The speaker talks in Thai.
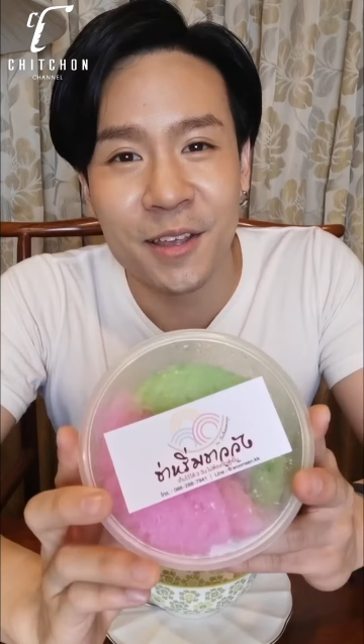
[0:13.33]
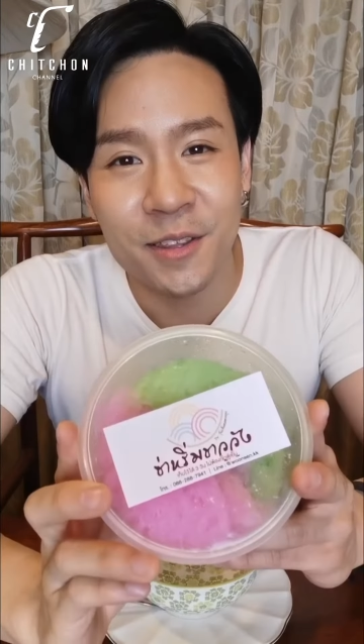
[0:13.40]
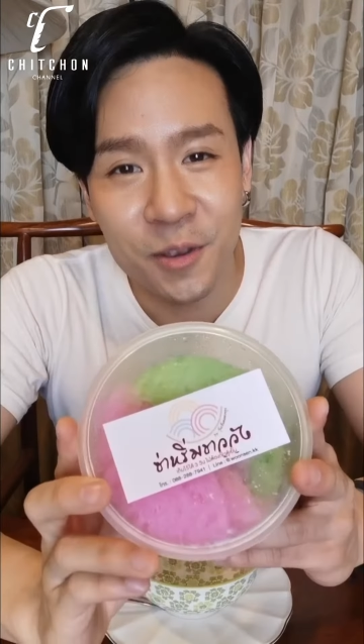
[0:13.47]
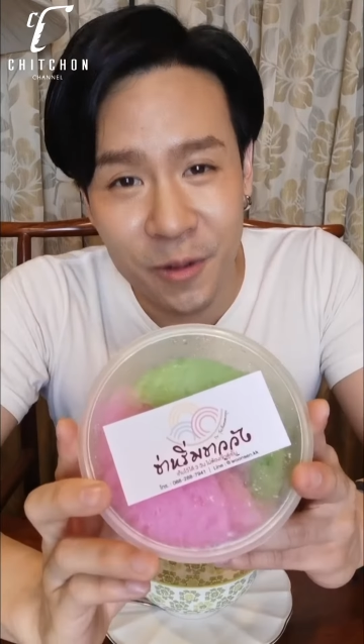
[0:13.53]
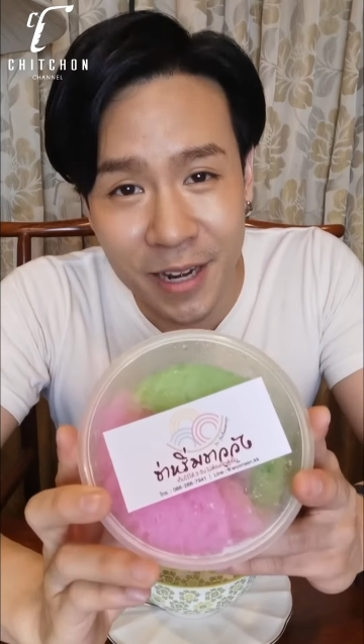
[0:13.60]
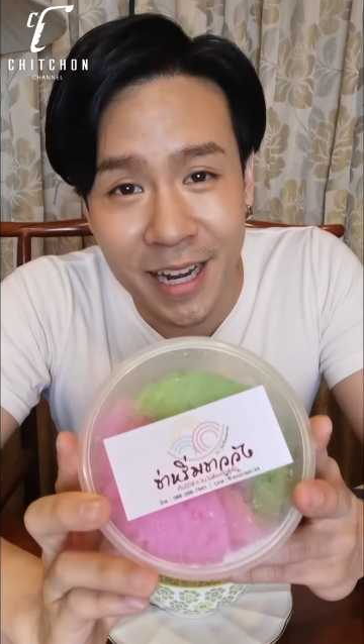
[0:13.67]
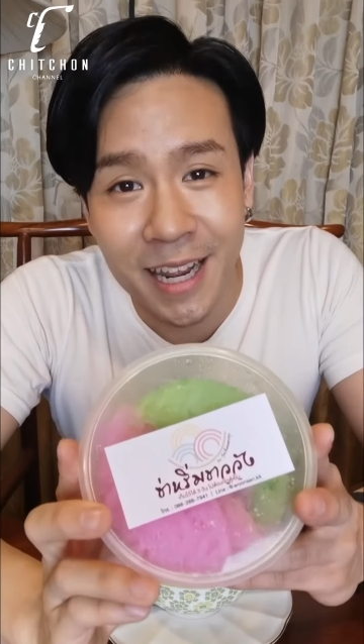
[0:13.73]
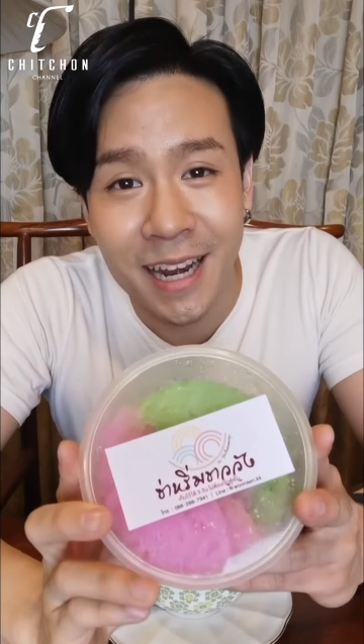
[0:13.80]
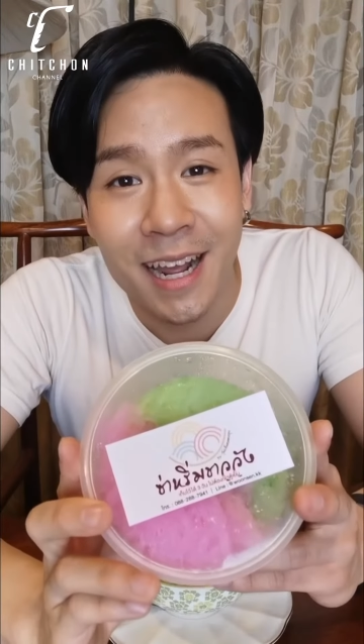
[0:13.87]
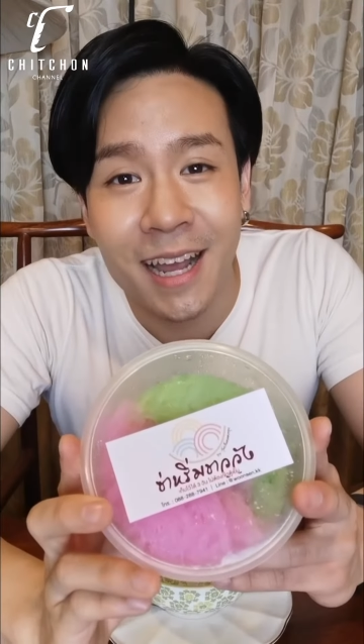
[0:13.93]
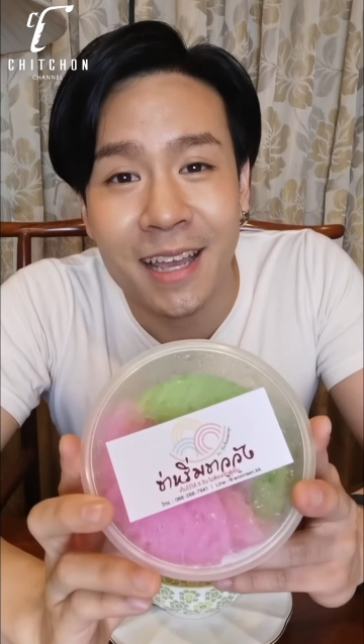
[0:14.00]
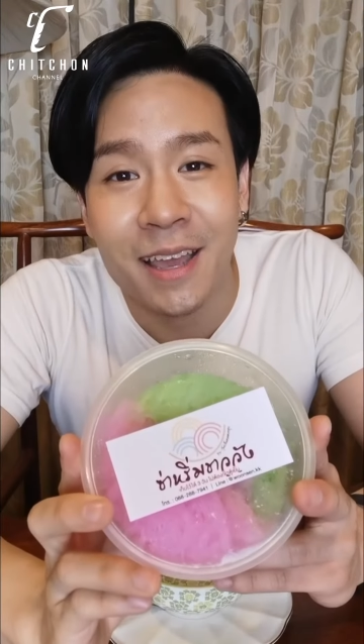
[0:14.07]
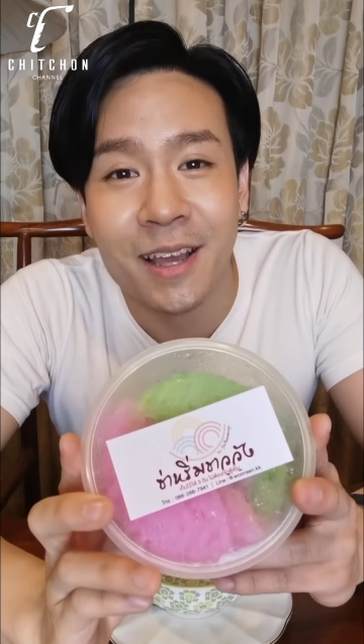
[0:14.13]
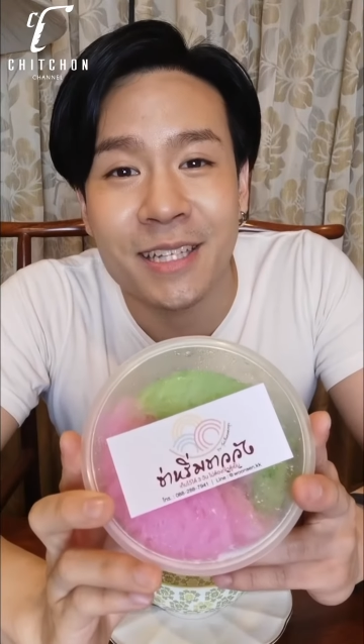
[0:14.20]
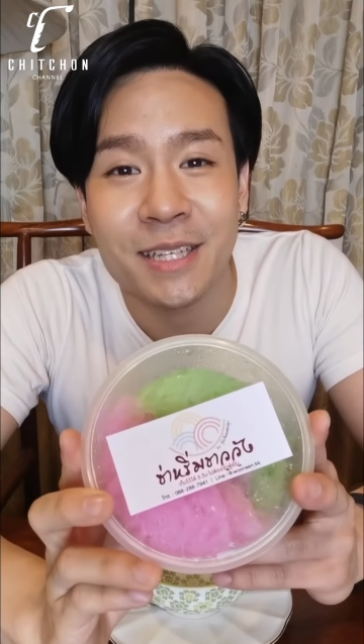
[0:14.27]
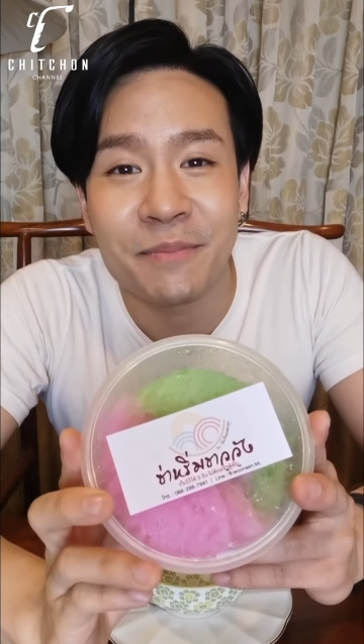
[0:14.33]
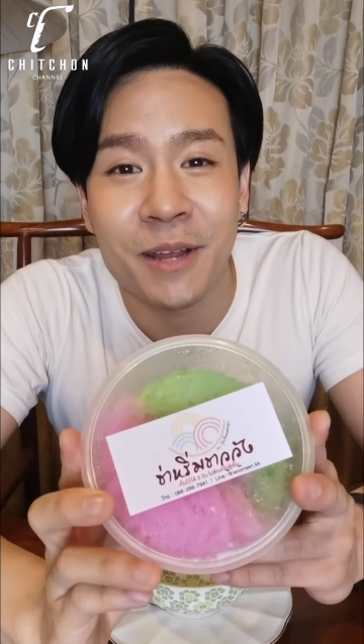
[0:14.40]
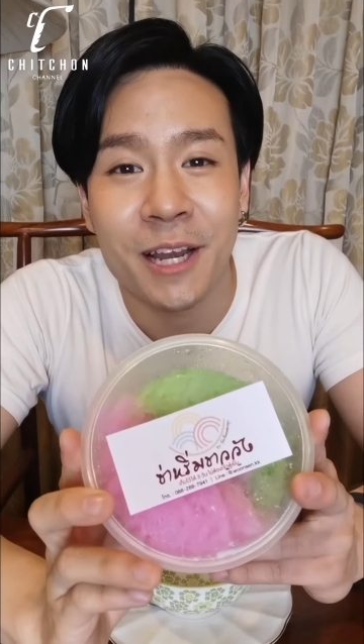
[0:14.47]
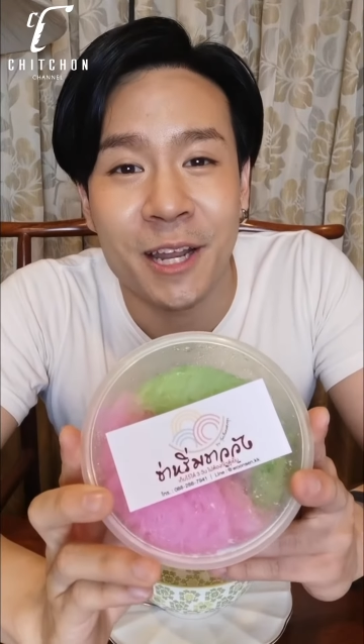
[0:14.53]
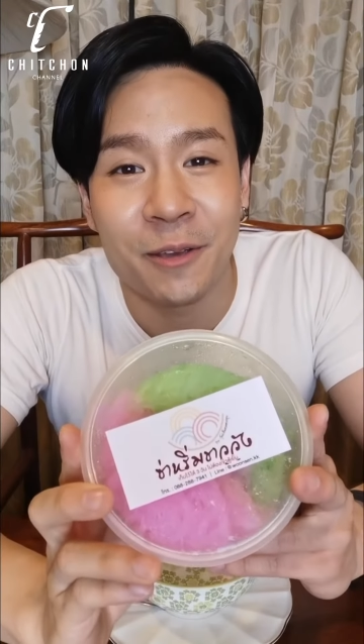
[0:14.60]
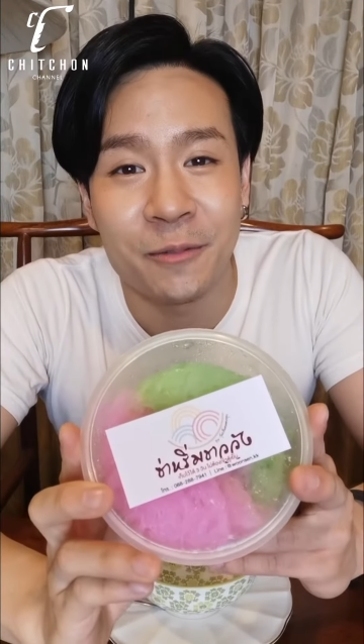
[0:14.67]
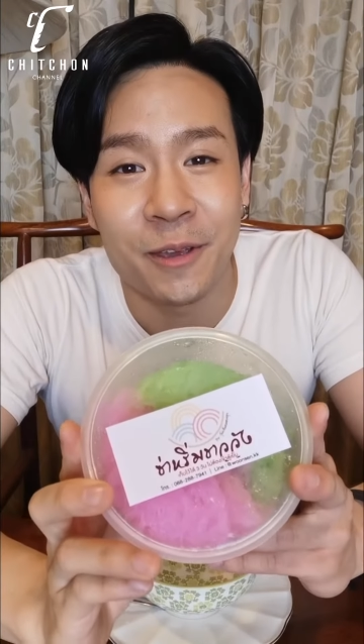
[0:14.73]
ซึ่งวันนี้นะคะแกก็จะมา
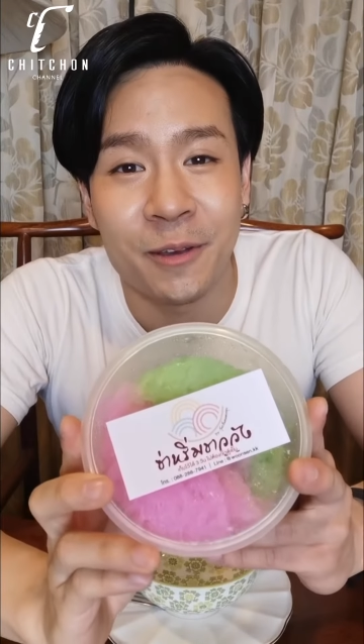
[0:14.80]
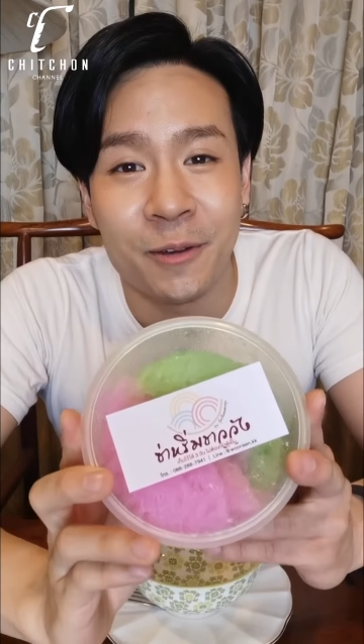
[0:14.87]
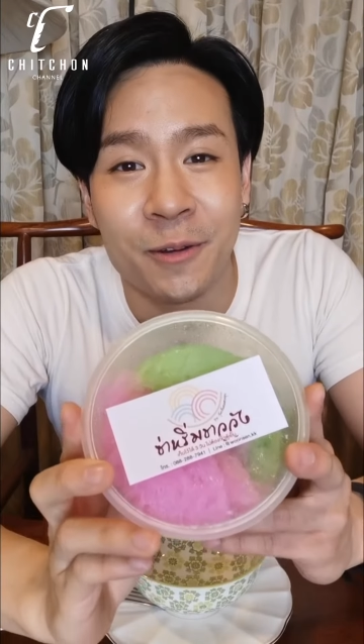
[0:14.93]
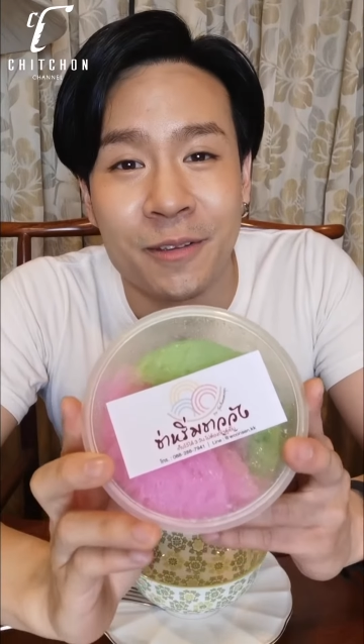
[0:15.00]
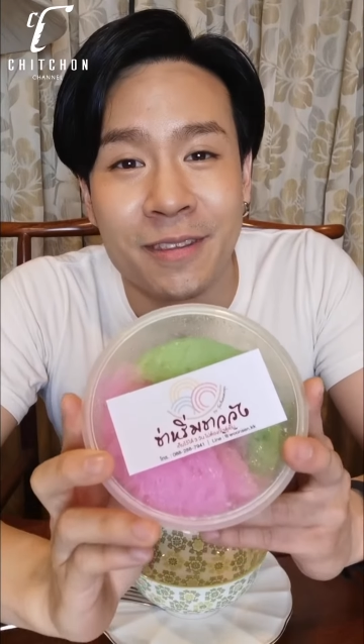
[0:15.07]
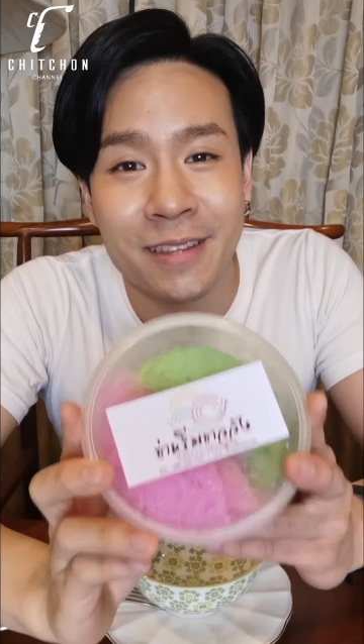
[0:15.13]
รีวิว